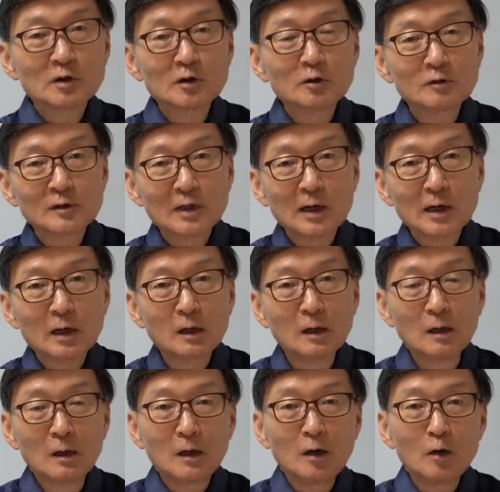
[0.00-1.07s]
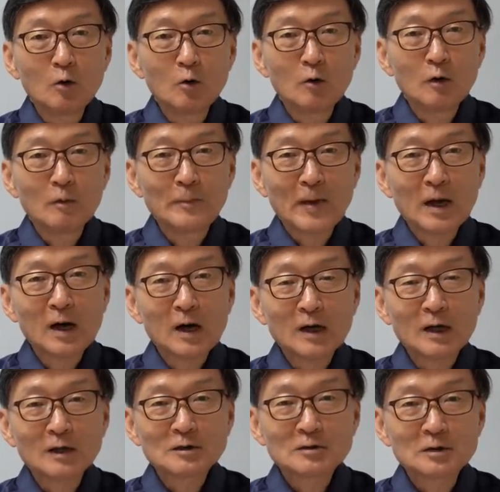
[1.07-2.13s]
1월 달에 어,
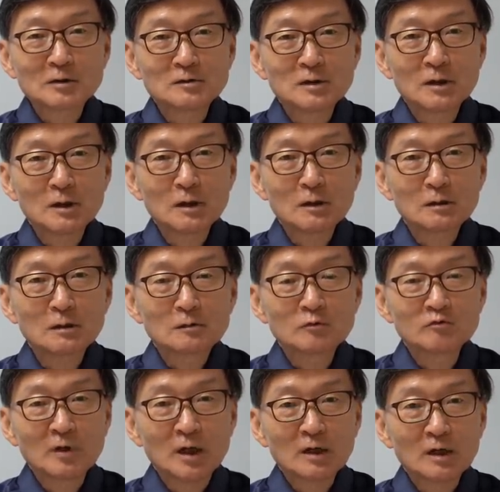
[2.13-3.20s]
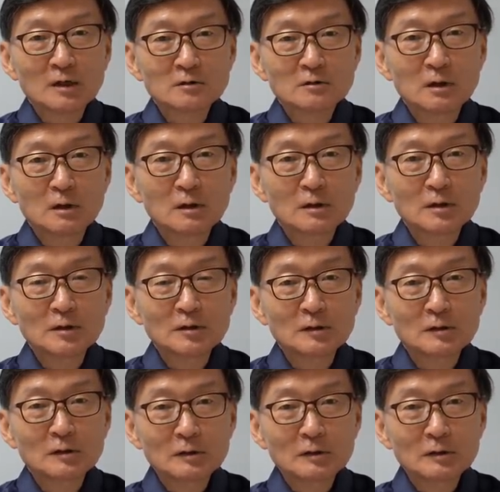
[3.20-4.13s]
백악관에서 이제 두 나라 이